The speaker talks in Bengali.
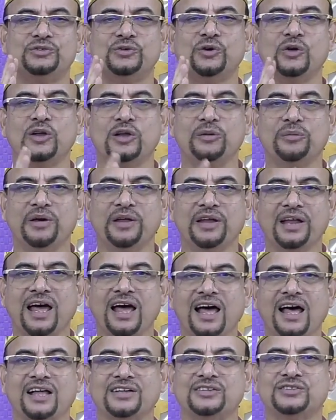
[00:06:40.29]
চলবে
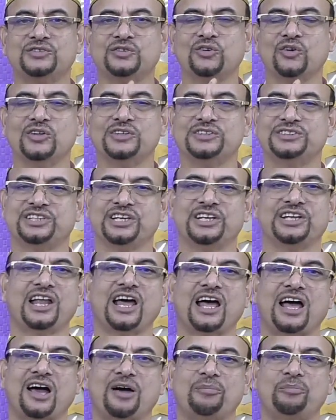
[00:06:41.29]
না চলছে
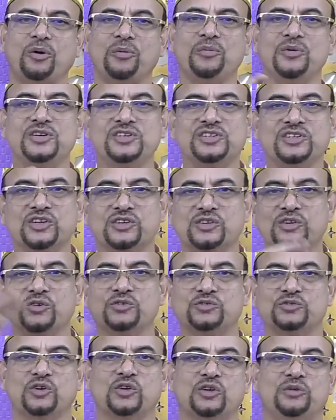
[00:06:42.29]
না
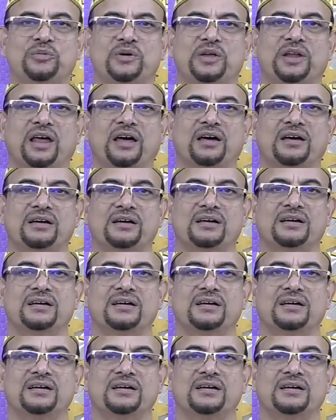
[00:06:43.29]
ভবিষ্যতেও চলবে না